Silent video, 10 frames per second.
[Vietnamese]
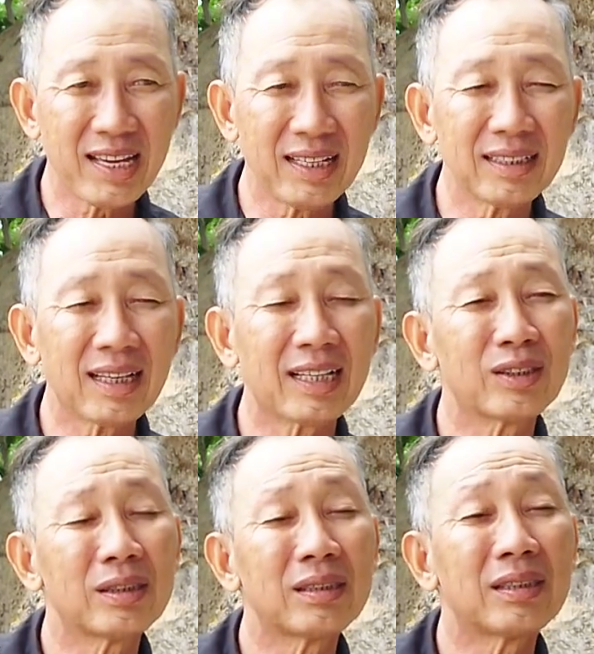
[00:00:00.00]
à,
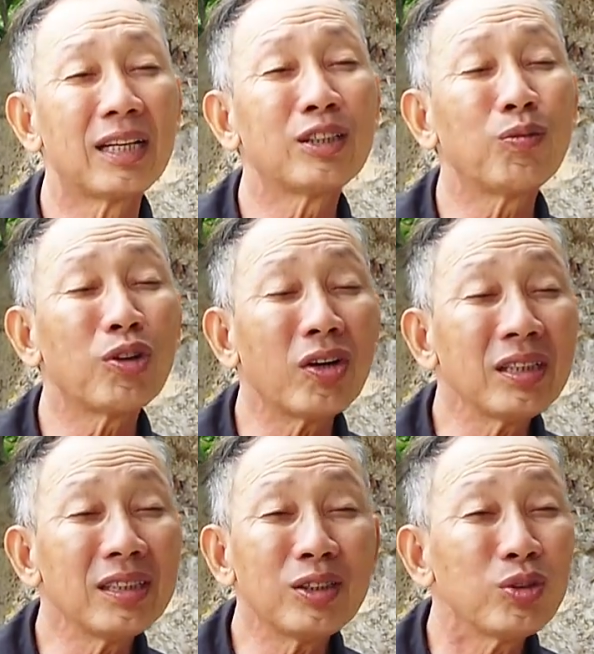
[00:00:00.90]
là để chung
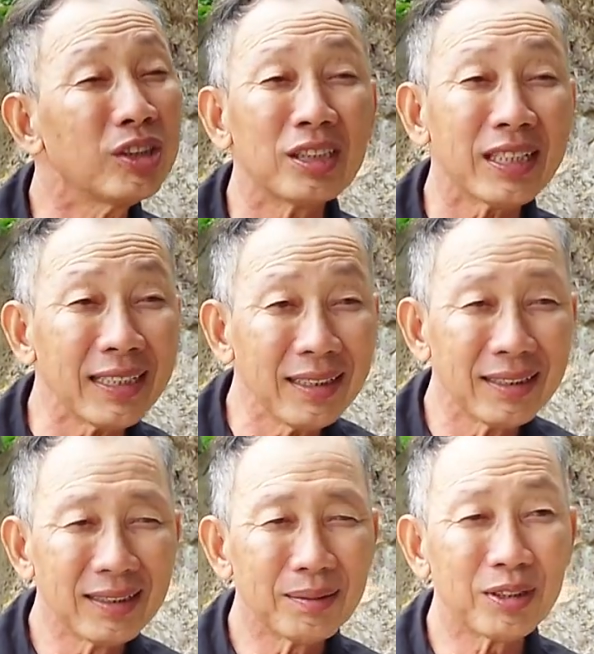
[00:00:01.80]
nói chứ tôi chưa có
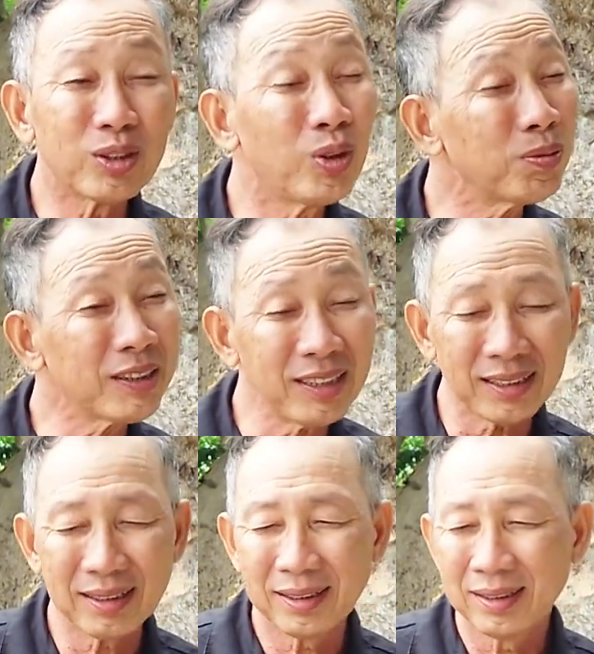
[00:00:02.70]
thấy mà tôi không có
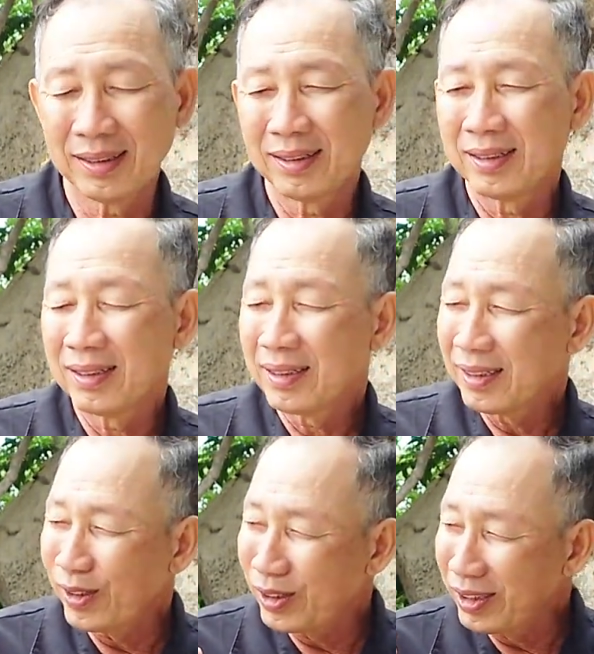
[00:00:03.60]
tin
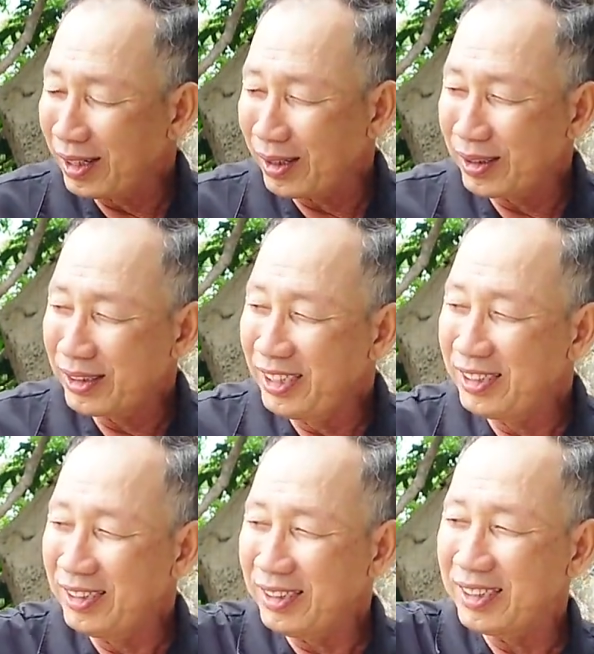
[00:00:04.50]
rồi nó
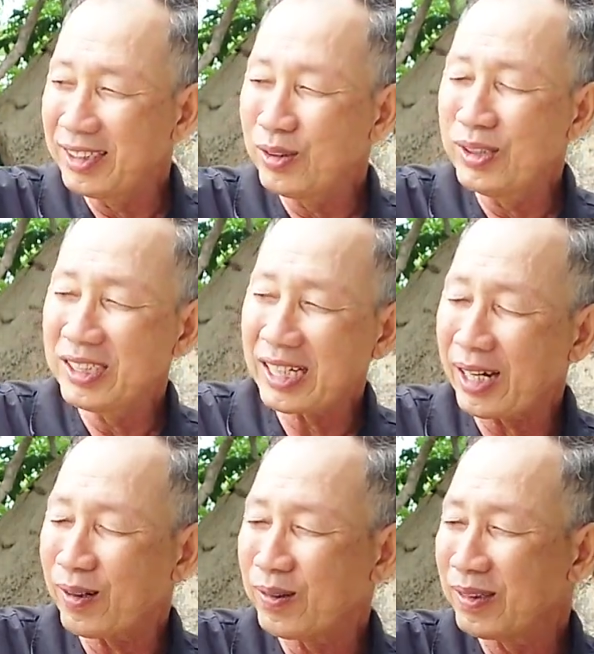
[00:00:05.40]
đi trước vậy tôi đi
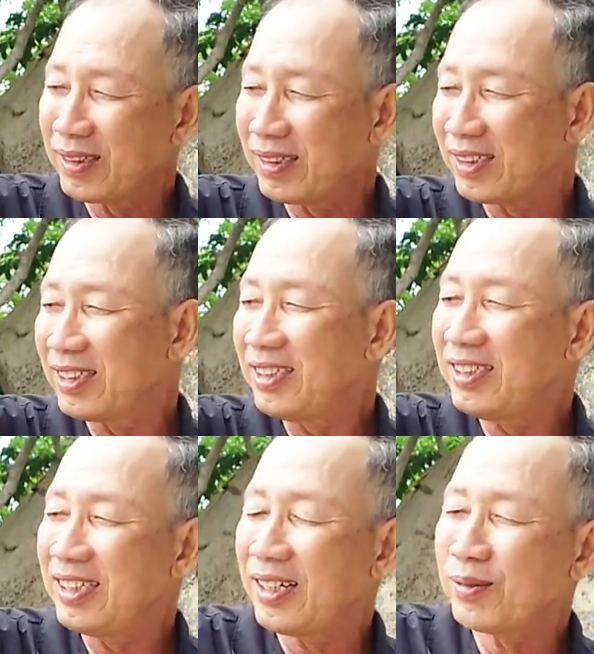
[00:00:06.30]
sau rồi
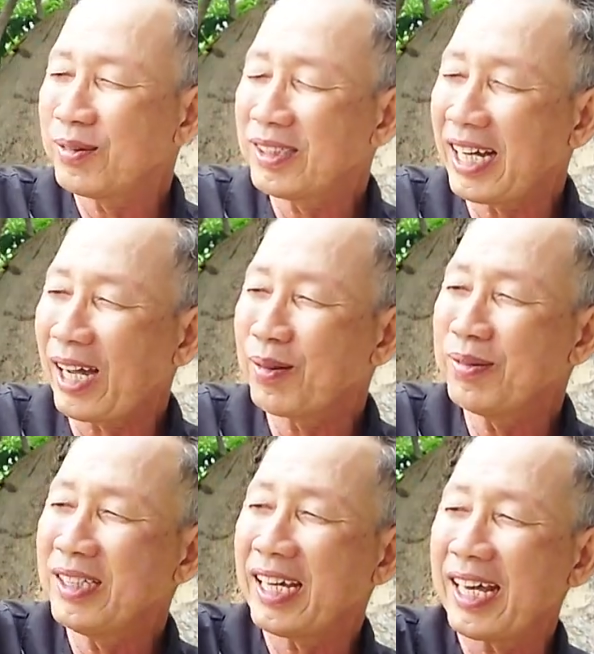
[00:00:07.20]
nó ông
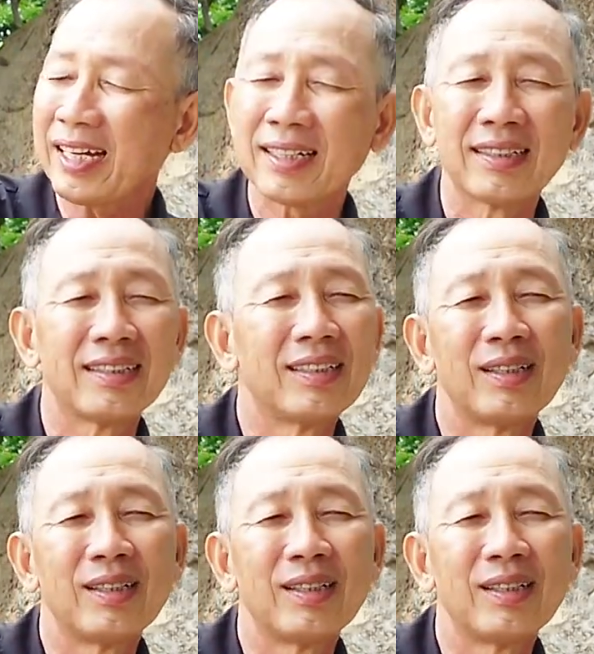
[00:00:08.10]
dài ông đi ngang